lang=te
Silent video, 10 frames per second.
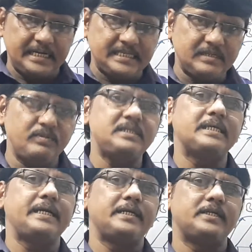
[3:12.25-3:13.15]
డిస్టర్బెన్స్
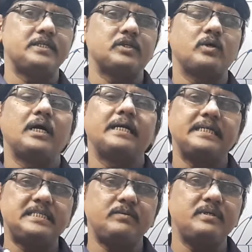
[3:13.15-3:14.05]
క్రియేట్ చేసాం ఆ
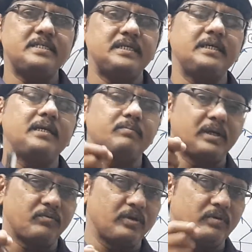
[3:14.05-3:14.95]
డిస్టర్బెన్స్నే
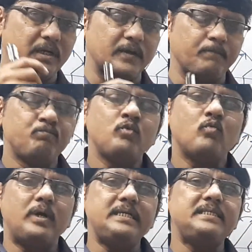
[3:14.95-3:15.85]
మన వేవ్ అంటాం
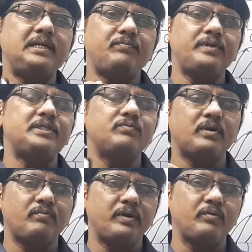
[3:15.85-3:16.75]
వాట్ ఈస్ ద డెఫినేషన్
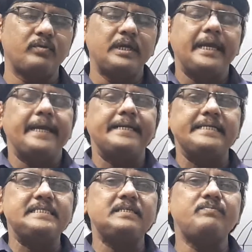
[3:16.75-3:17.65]
ఫర్ వేవ్ ఏ
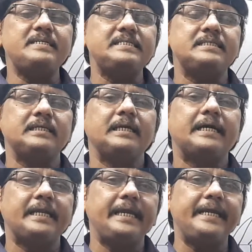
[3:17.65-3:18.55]
డిస్టర్బెన్స్
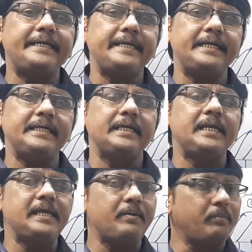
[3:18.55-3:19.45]
క్రియేటెడ్
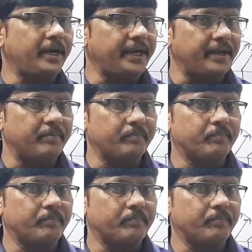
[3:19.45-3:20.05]
ఇన్ ఏ మీడియం